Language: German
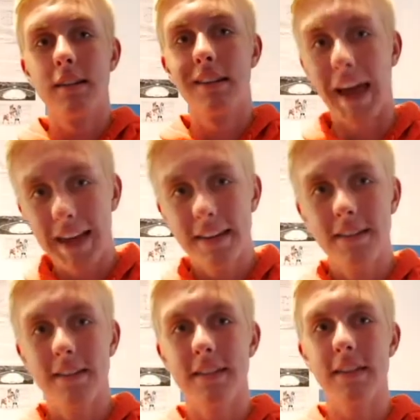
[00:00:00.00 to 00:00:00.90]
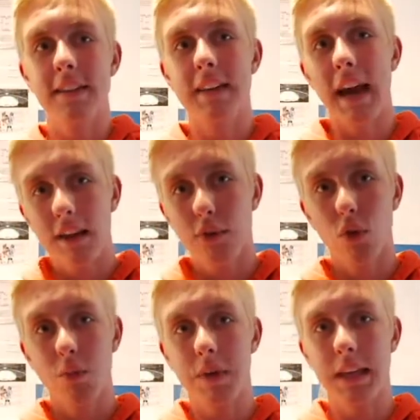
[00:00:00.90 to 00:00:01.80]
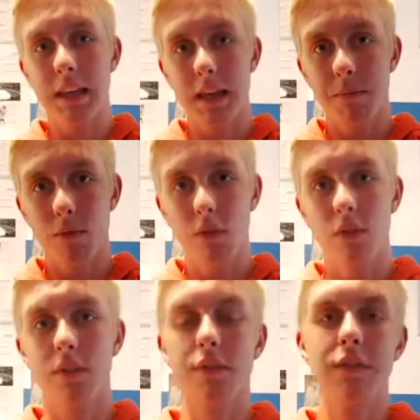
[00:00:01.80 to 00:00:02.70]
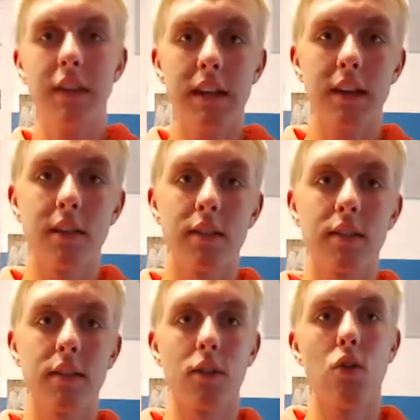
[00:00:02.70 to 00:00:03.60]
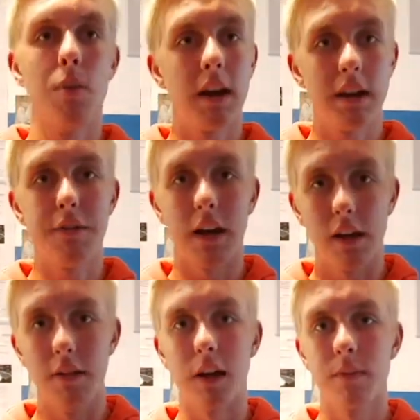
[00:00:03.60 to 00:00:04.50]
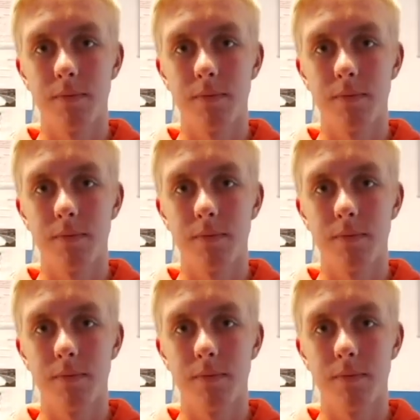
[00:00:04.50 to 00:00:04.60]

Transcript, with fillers: keinen Jahresrückblick geben wird, wie es immer der Fall war.